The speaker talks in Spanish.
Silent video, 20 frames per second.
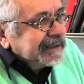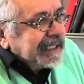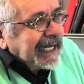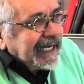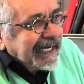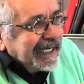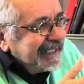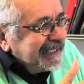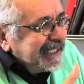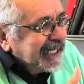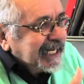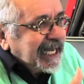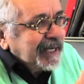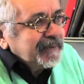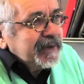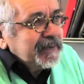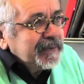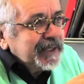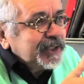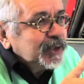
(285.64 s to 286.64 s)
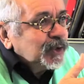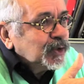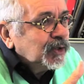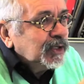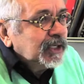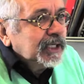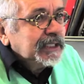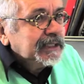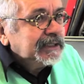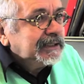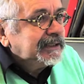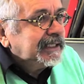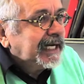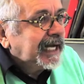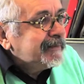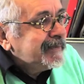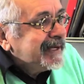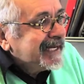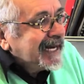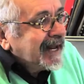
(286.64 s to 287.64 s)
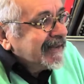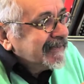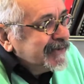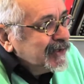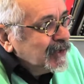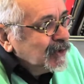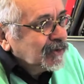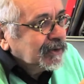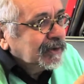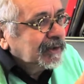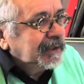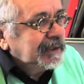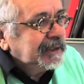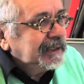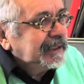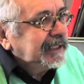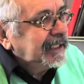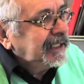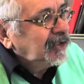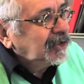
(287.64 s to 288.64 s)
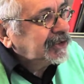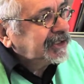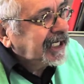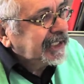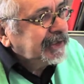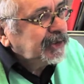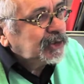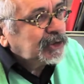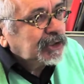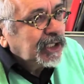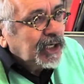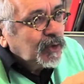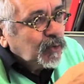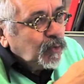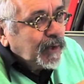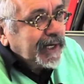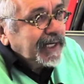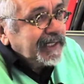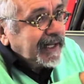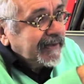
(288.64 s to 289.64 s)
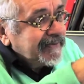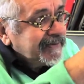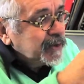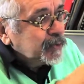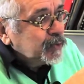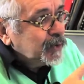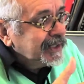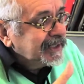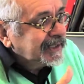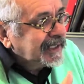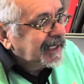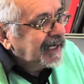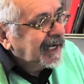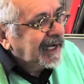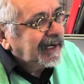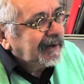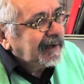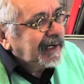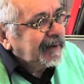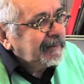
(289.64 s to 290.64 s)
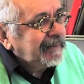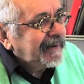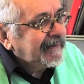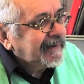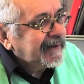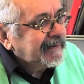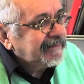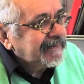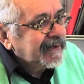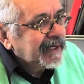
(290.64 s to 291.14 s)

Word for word: La gente que ha vivido la emigración eh, en los años 40 y 50 a, Madrid,